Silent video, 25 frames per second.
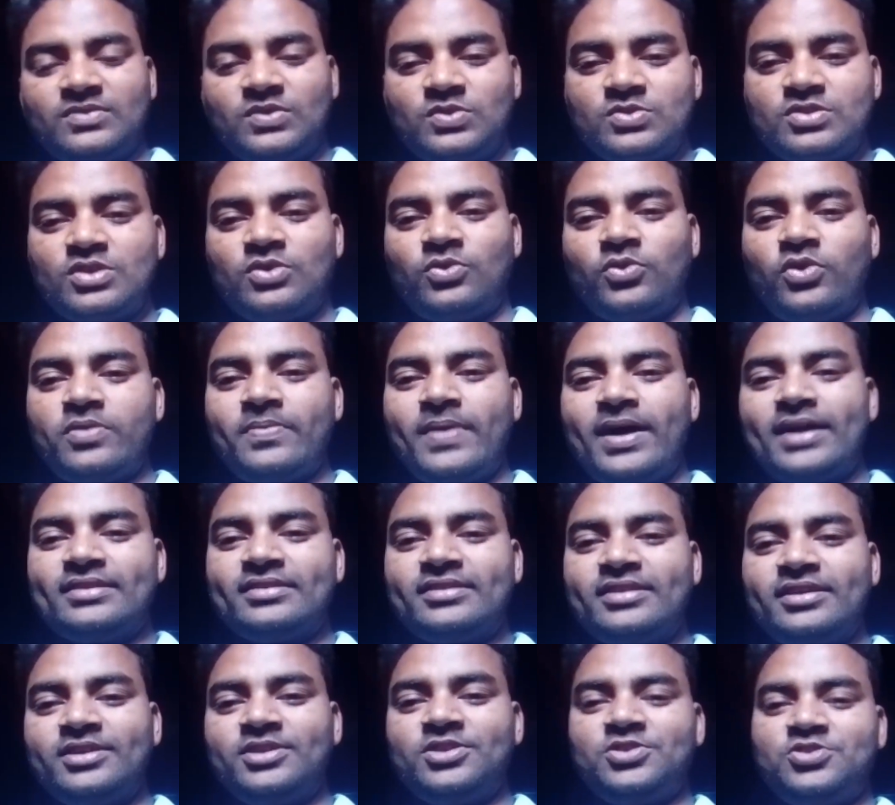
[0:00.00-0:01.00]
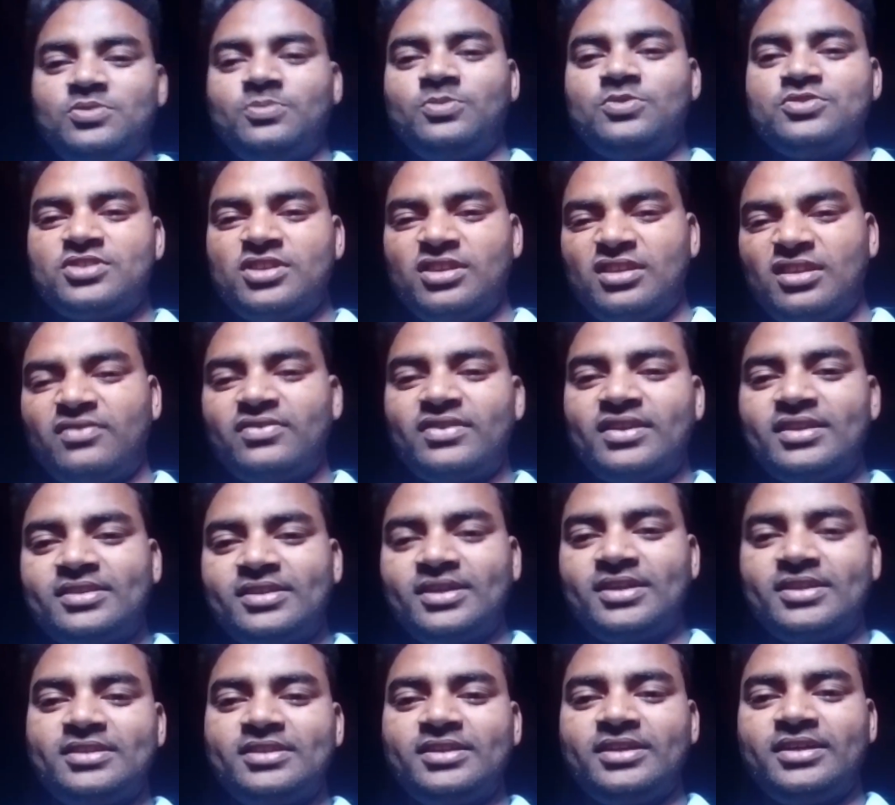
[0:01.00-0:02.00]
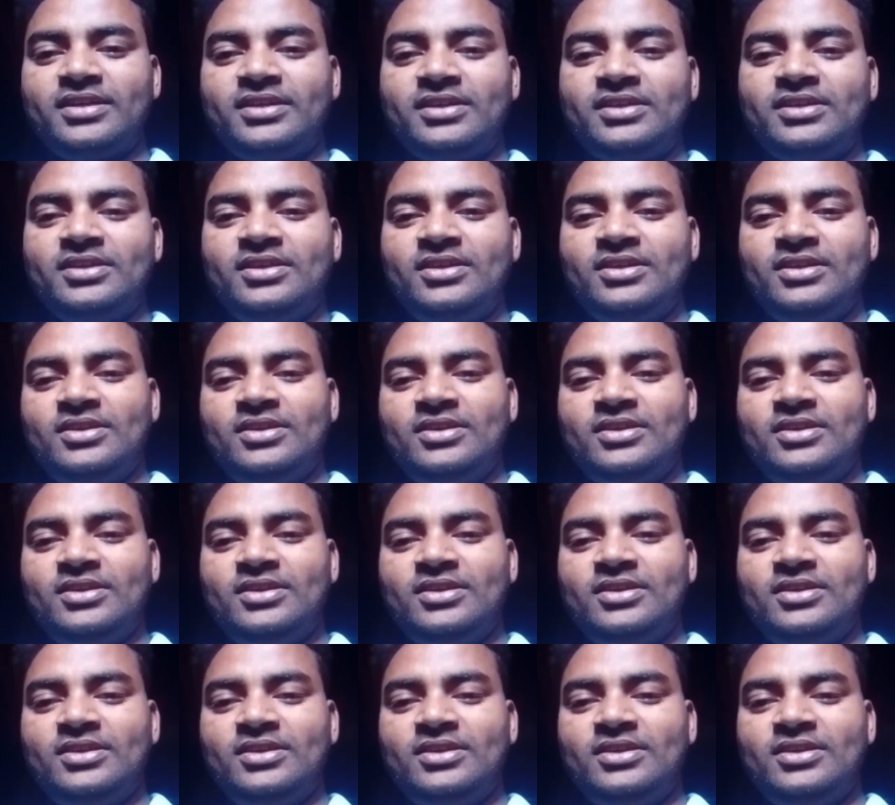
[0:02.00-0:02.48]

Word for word: उसे कोई बात नहीं जो मुझसे नफ़रत करते हैं